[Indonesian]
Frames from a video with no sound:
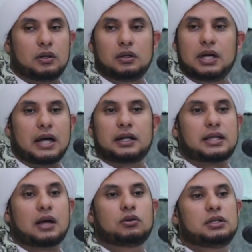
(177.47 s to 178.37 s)
Allah nggak ada
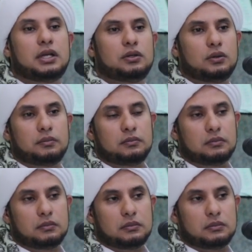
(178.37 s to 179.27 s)
takutnya hidup
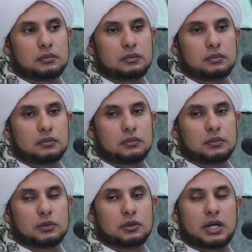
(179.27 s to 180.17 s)

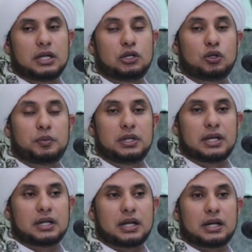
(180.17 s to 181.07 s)
Orang hidup
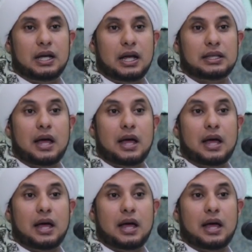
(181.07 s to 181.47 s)
ini kan karena nggak